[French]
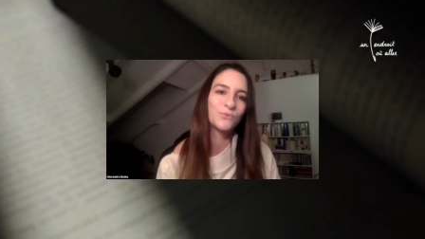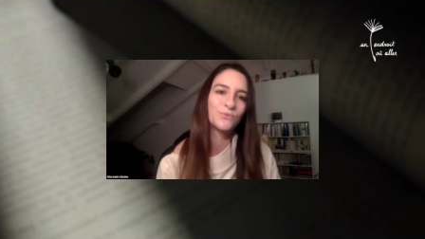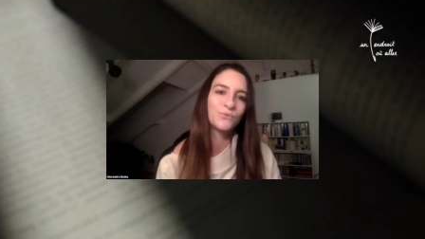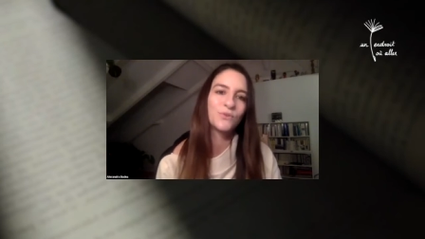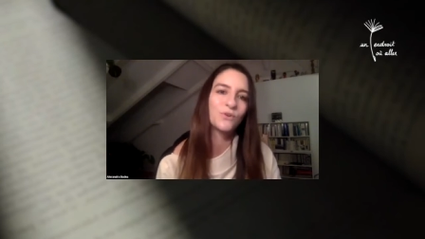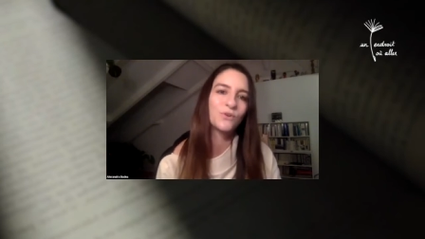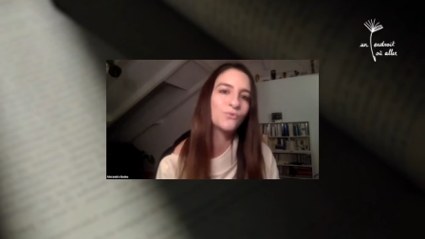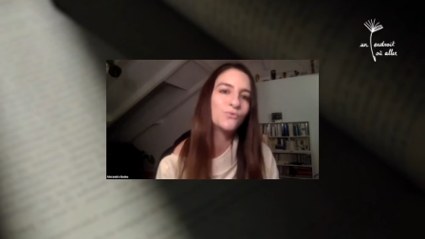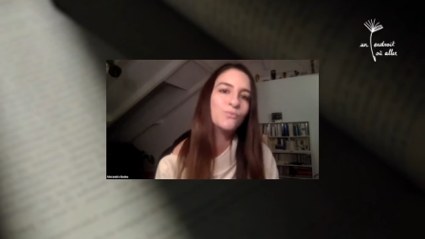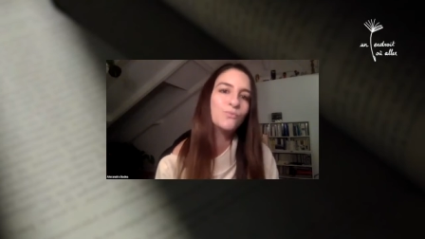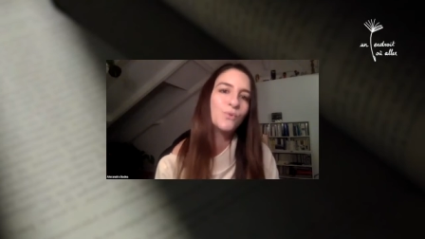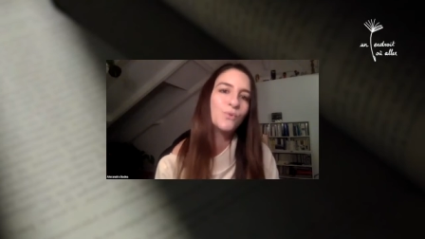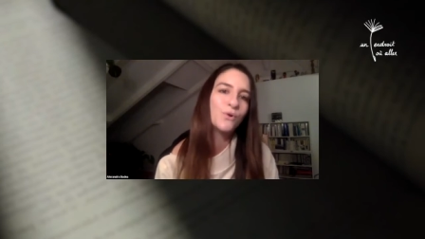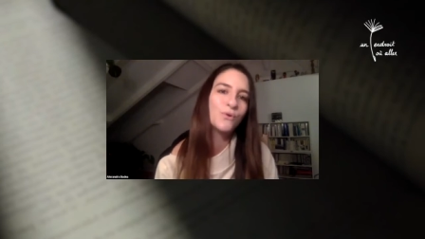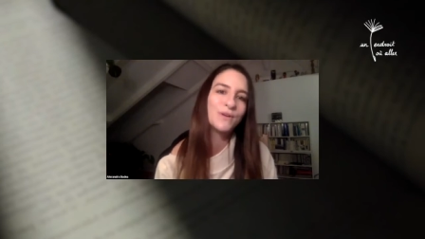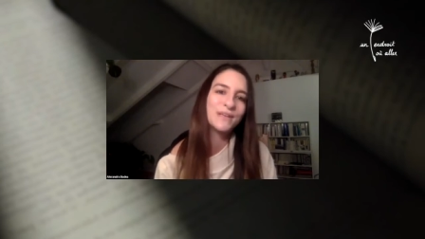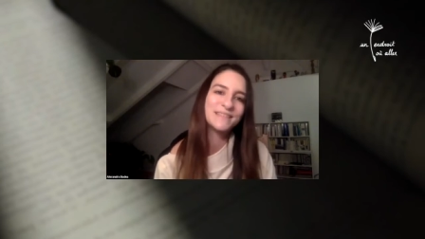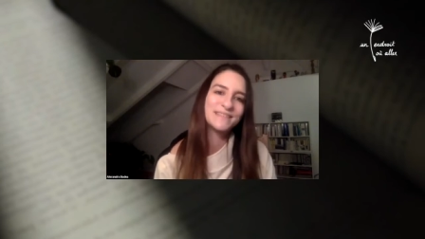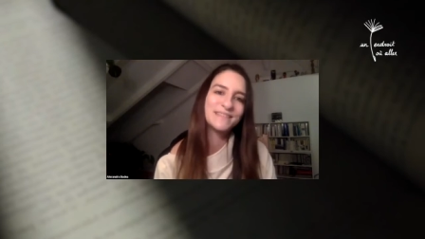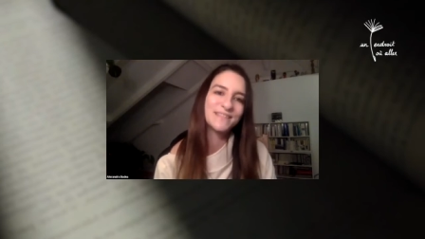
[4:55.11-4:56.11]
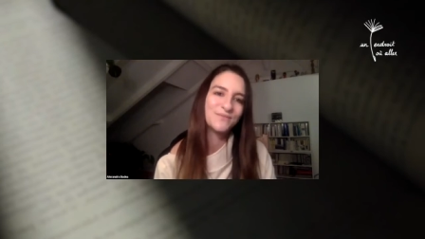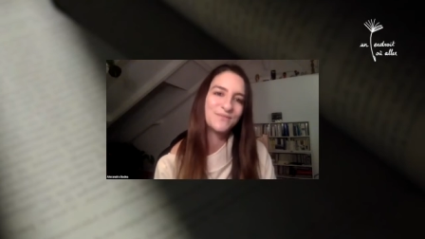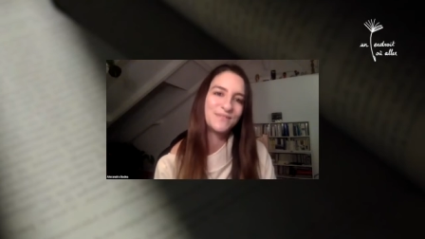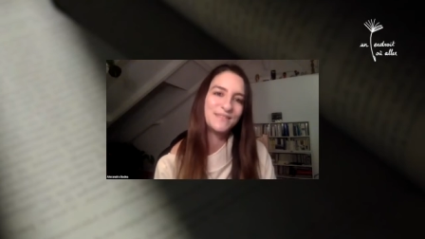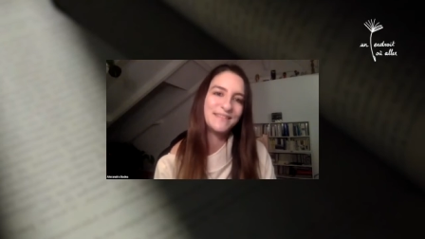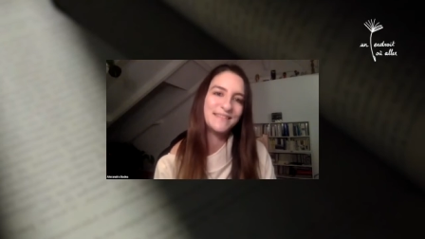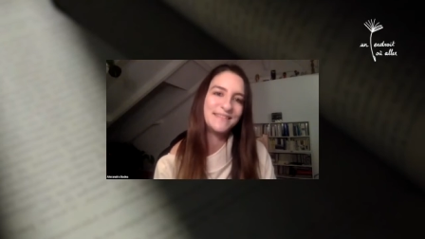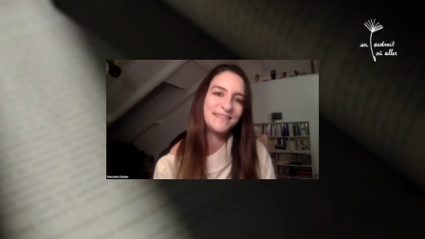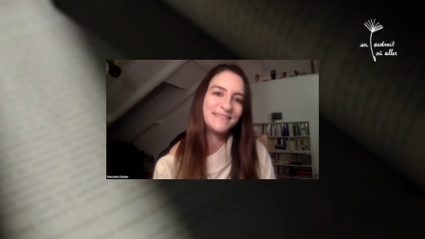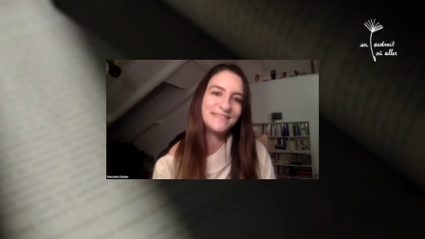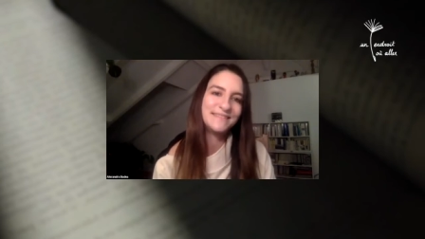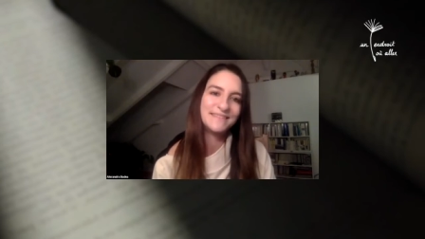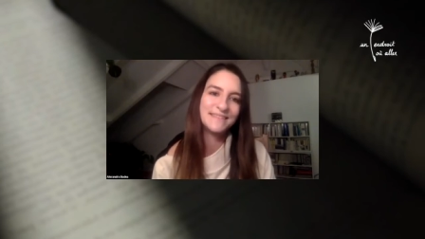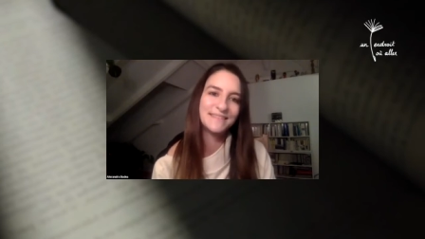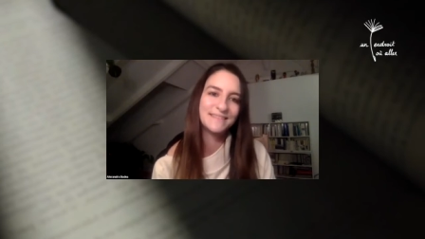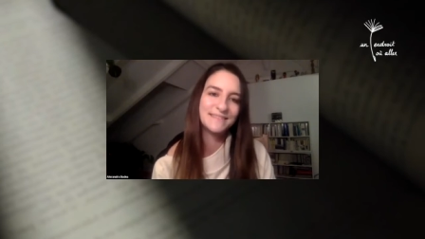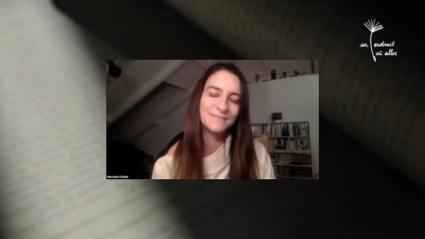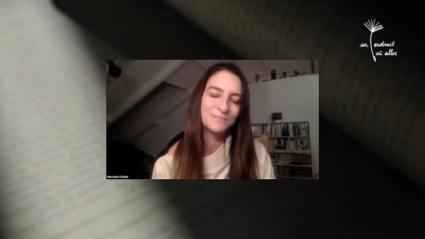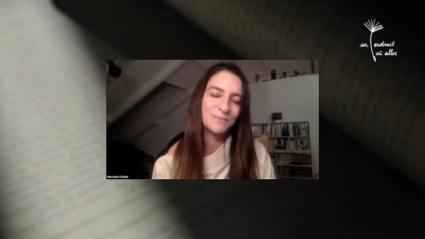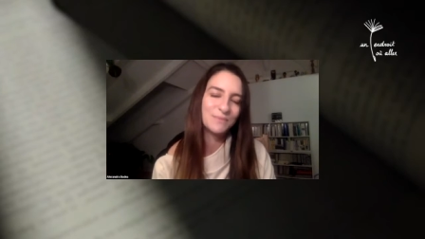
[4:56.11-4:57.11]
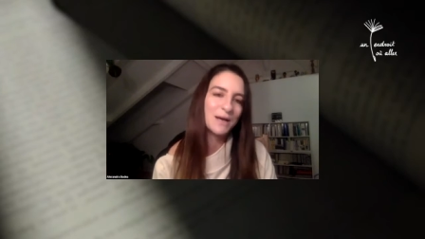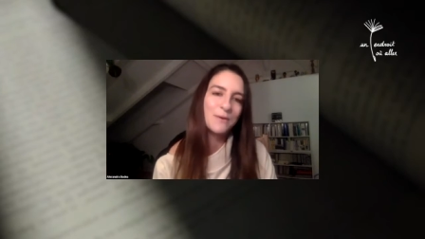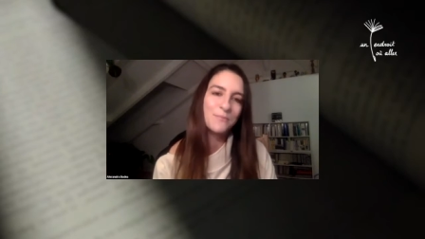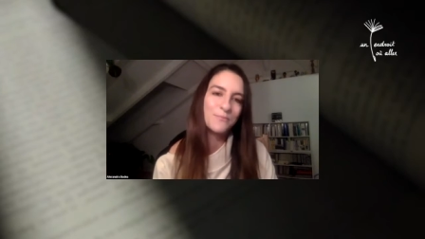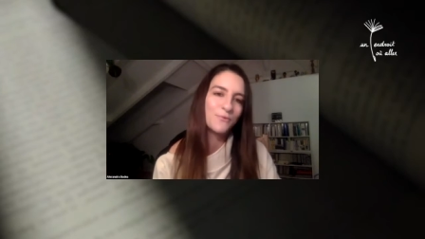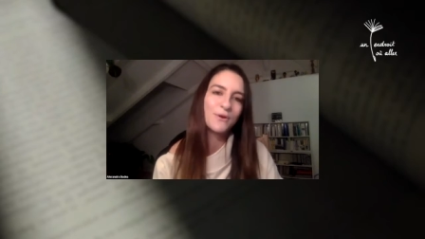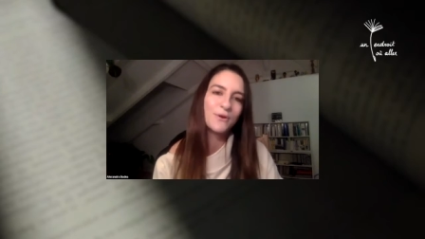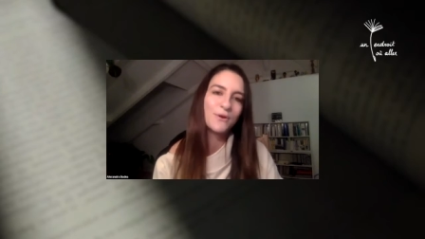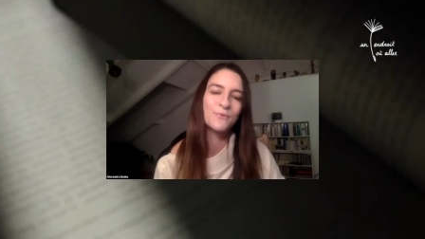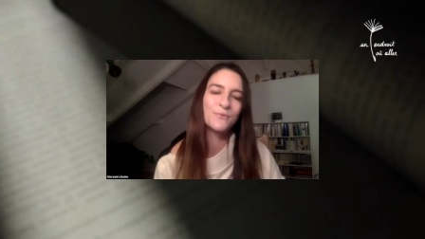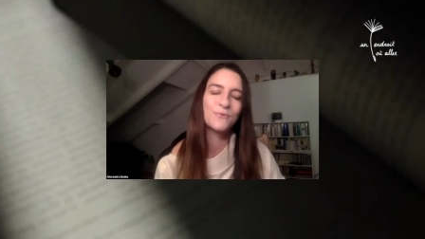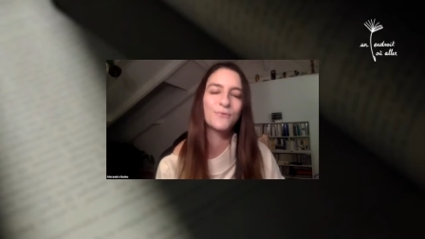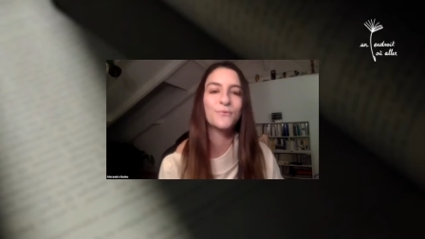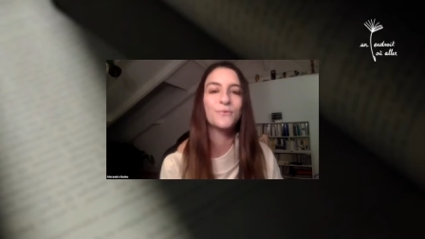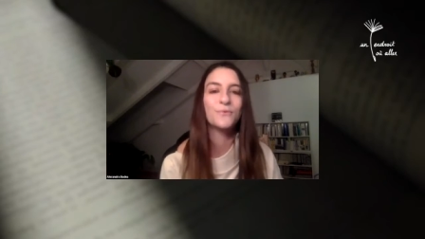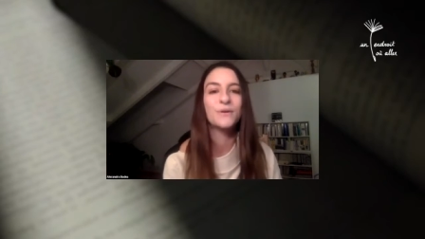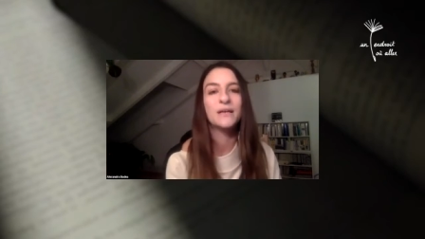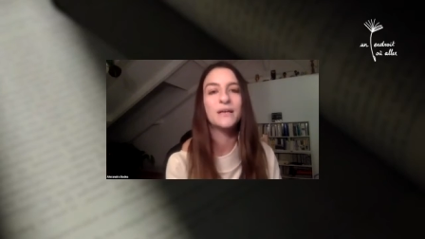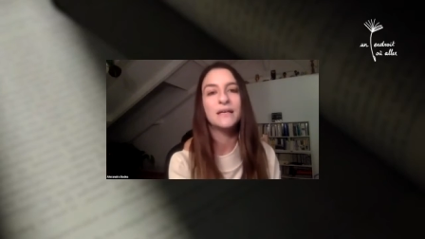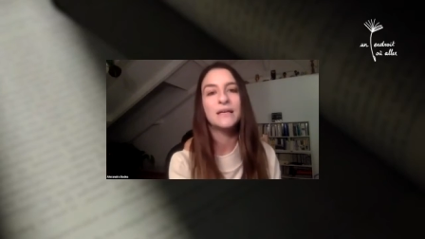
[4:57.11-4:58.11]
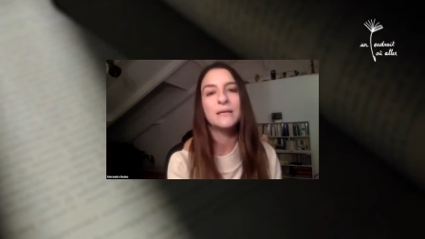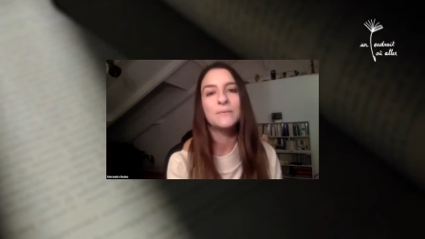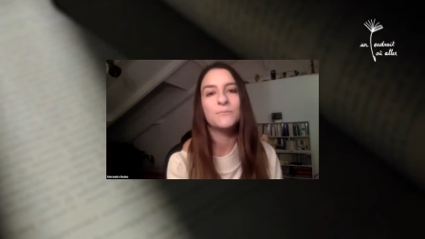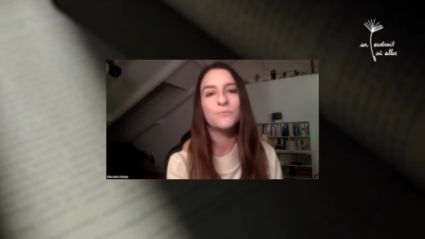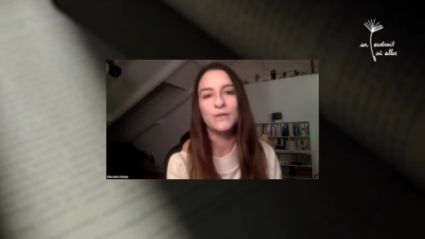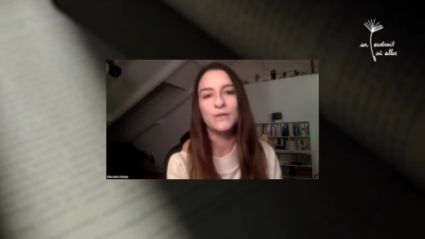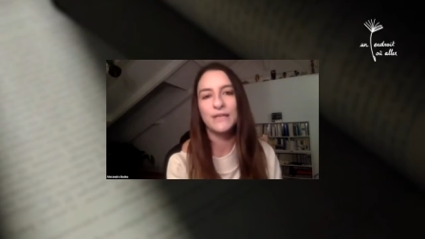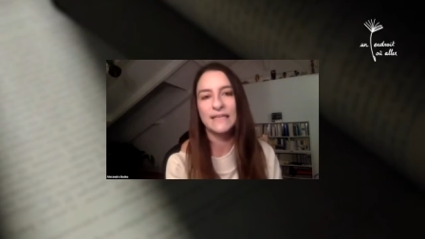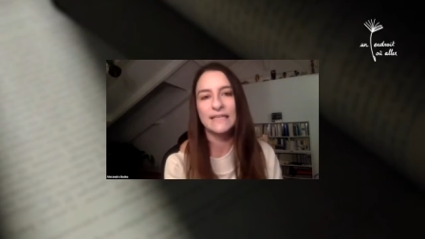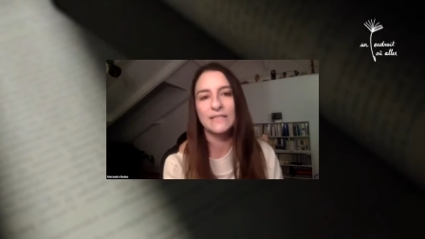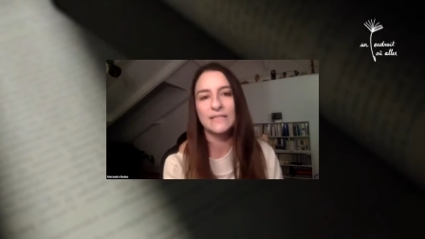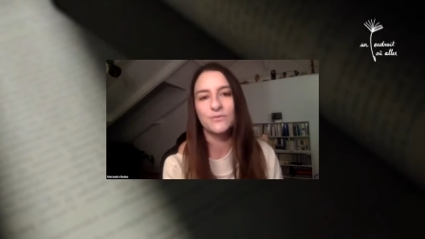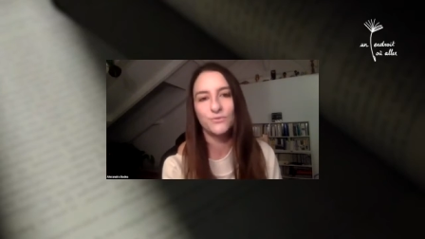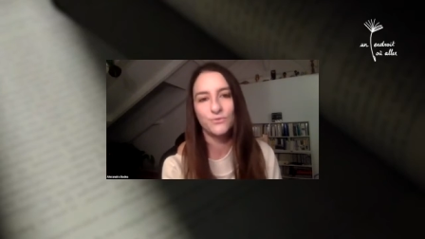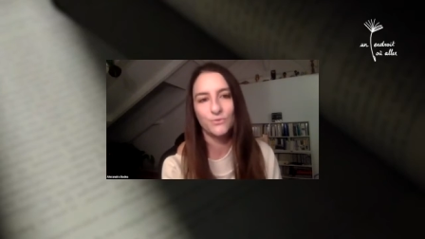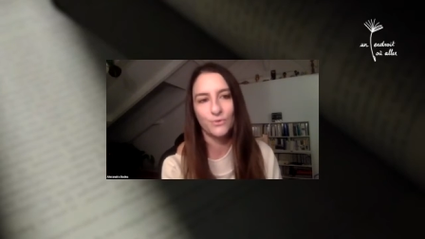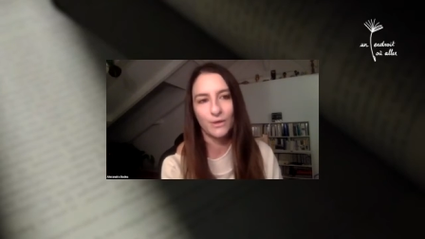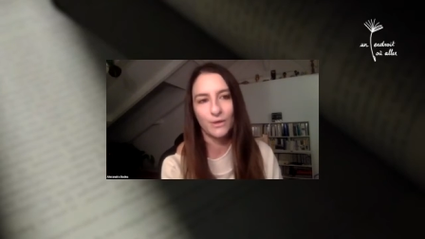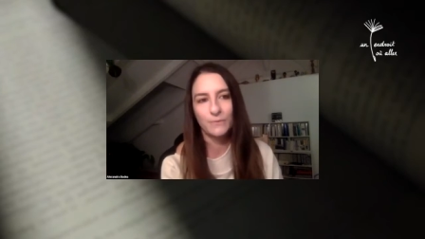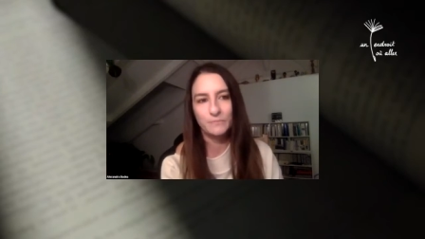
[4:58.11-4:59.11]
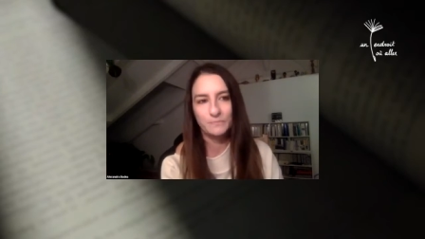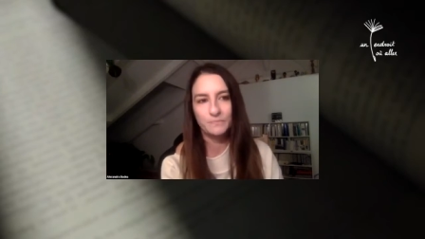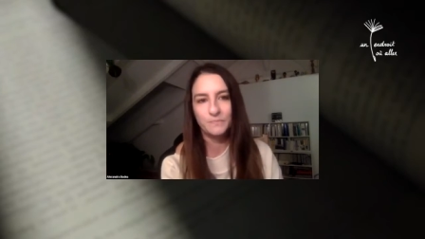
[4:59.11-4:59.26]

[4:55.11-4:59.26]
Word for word: engouement et sa fidélité par rapport à mon écriture.